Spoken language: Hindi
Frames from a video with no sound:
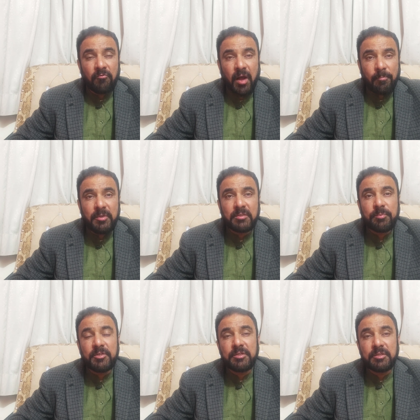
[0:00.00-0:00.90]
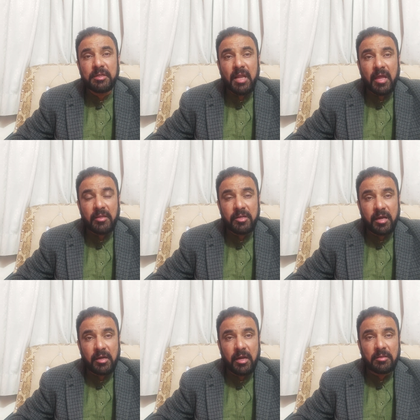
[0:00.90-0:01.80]
वापस पेशी से लाया
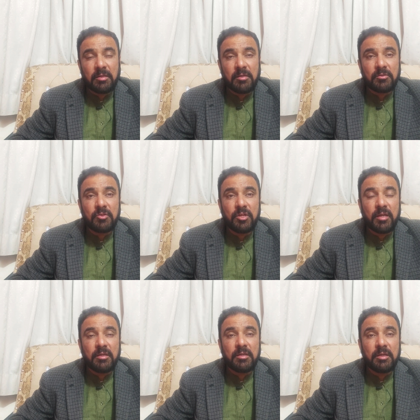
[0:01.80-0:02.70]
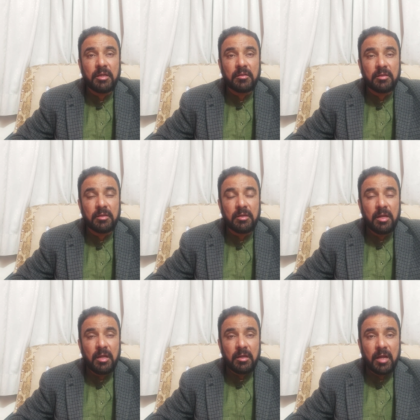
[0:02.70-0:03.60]
जा रहा था तो कचहरी ही के अंदर
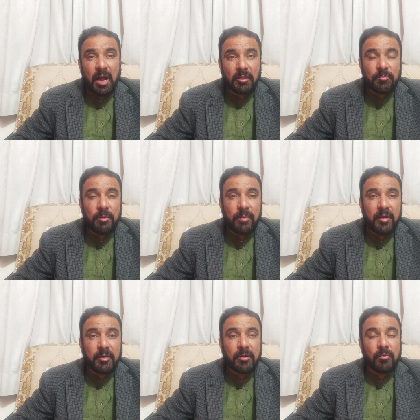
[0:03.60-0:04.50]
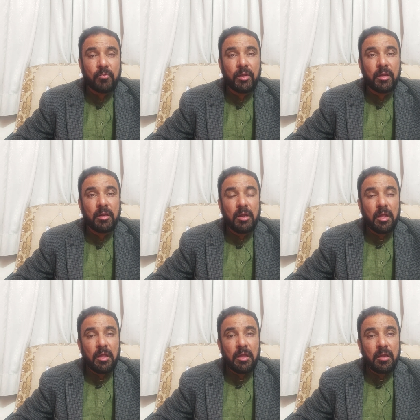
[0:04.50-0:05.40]
घात में बैठे हुए
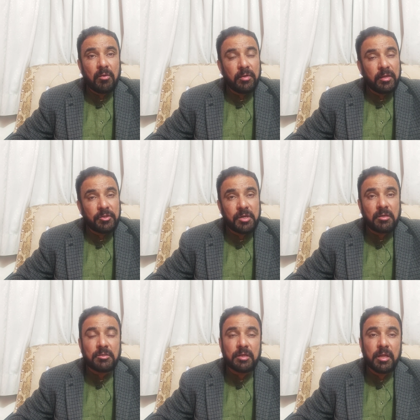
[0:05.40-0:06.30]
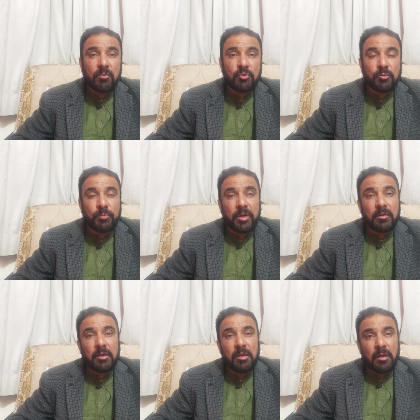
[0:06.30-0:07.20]
ए, एक शख्स ने उस
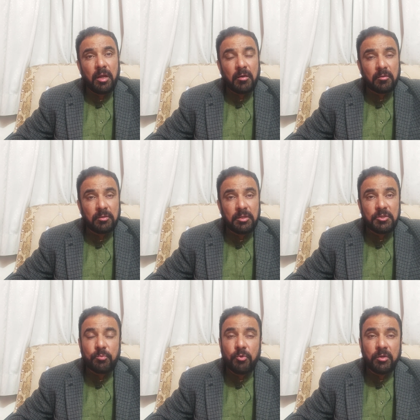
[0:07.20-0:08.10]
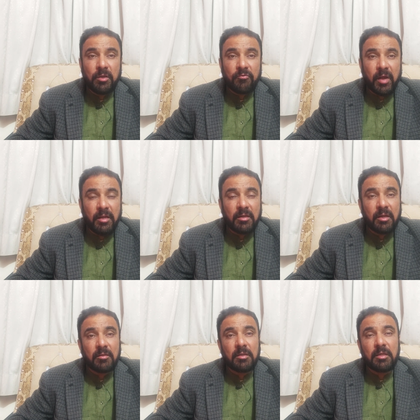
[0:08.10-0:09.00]
पर तीस बोर के फायर
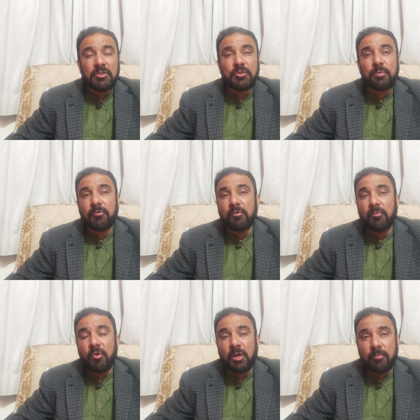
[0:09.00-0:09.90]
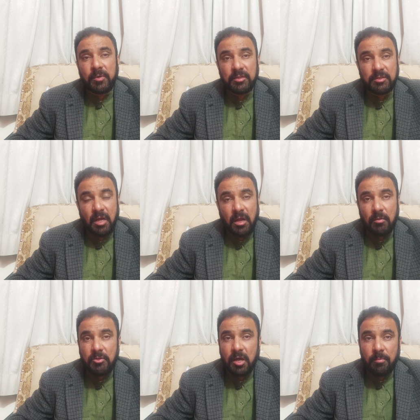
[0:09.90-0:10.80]
कर दिए जिस पर वो मौका पर
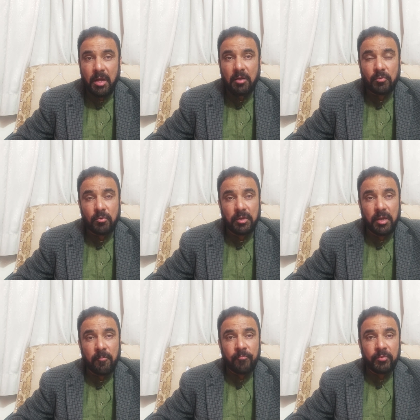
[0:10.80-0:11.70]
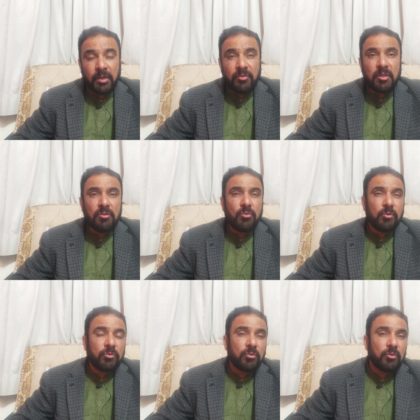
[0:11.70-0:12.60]
जहां बहाक हो गया अजीब
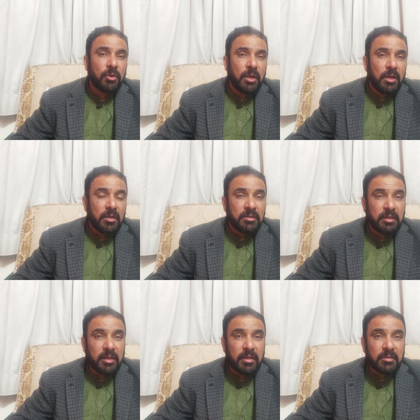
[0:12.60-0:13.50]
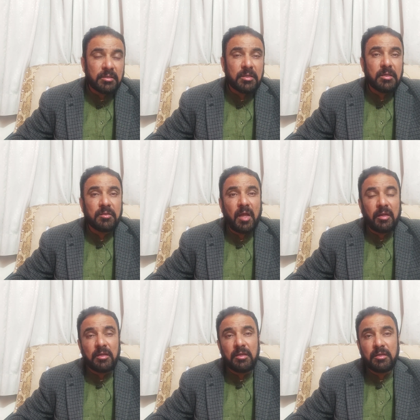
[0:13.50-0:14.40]
दोस्तों इस केस की
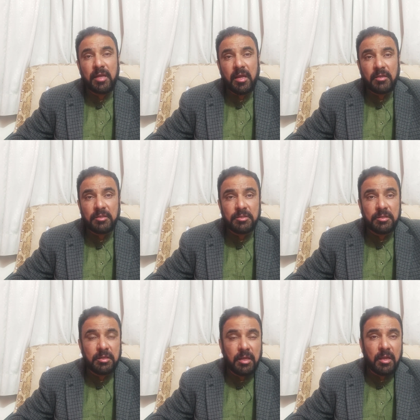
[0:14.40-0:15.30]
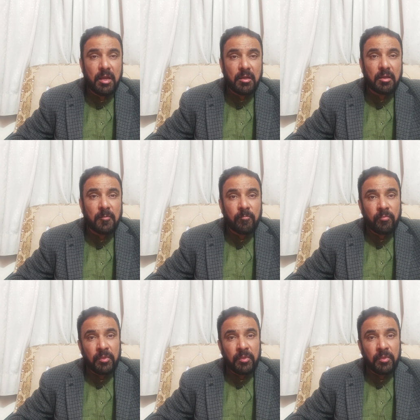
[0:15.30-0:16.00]
तारीख या हिस्ट्री ये है कि